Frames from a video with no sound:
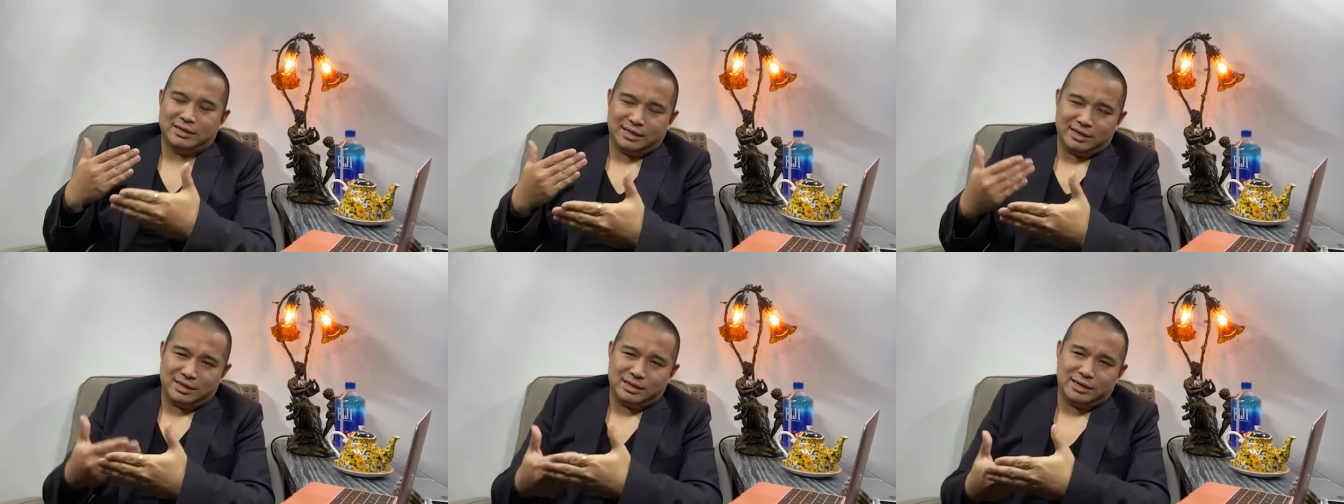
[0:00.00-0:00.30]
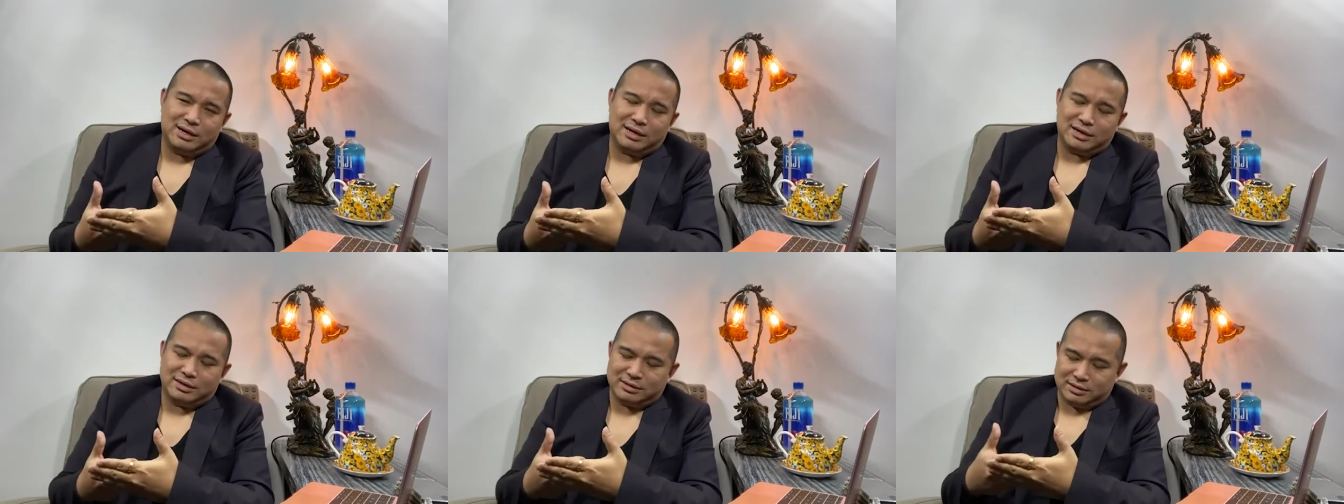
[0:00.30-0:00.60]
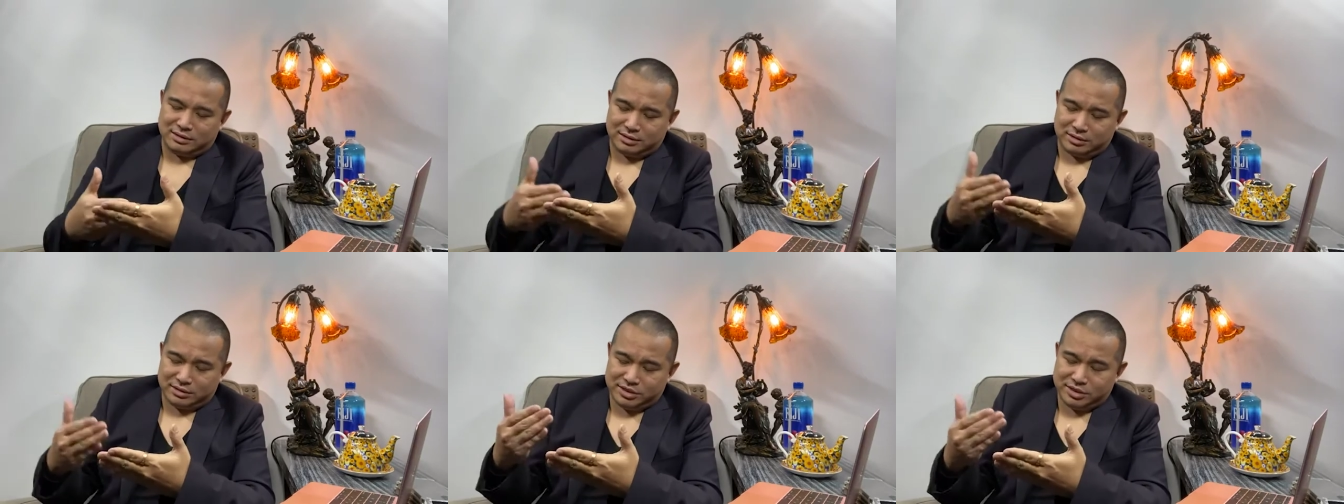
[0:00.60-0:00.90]
银行
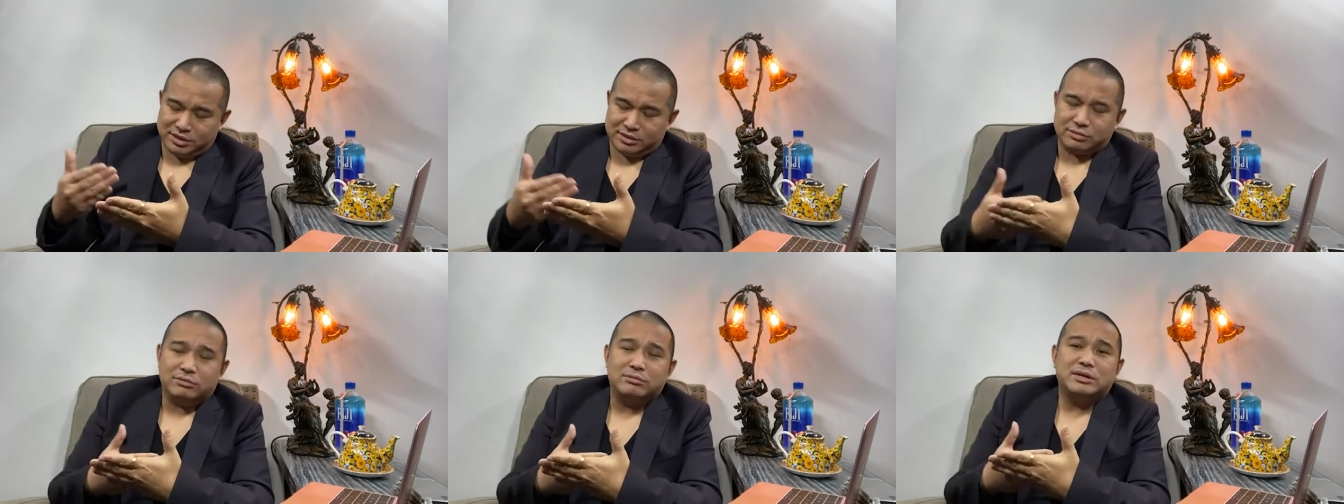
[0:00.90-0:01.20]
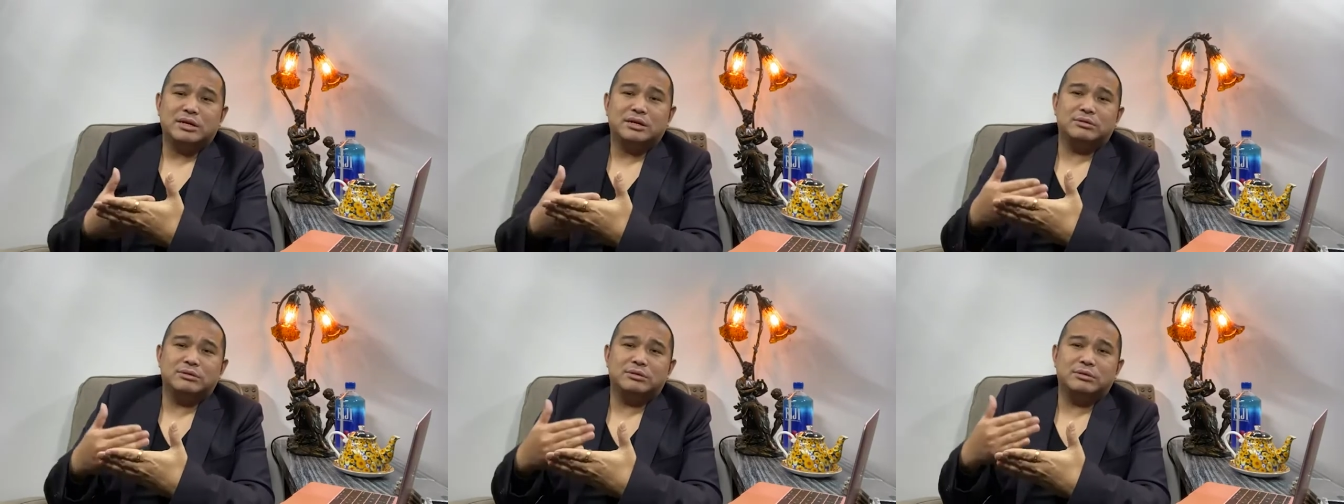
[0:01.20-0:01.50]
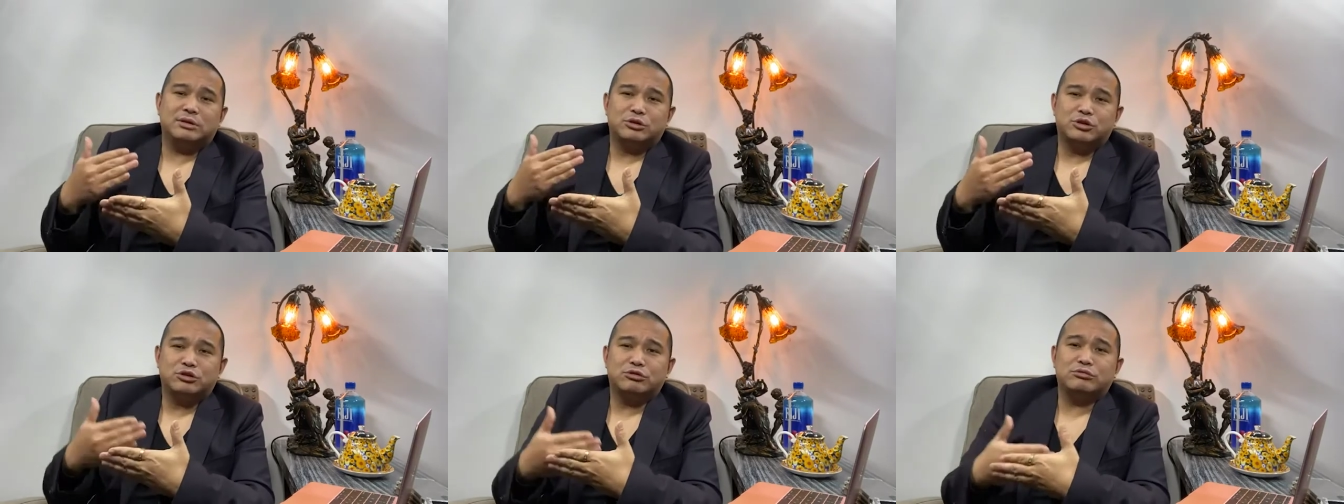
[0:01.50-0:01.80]
和金融领域
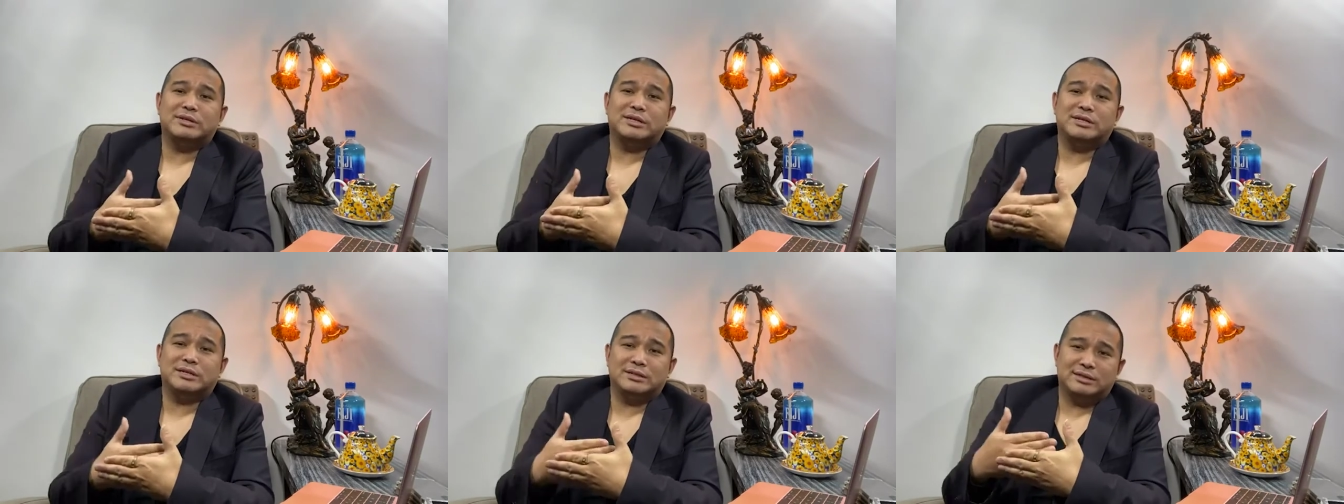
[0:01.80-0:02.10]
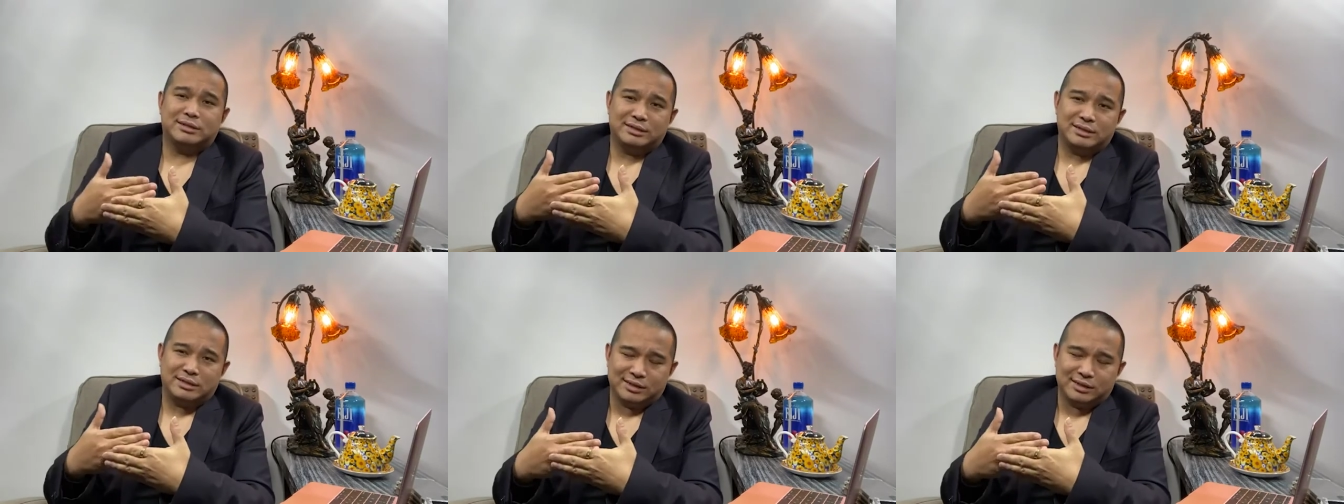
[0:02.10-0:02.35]
的处理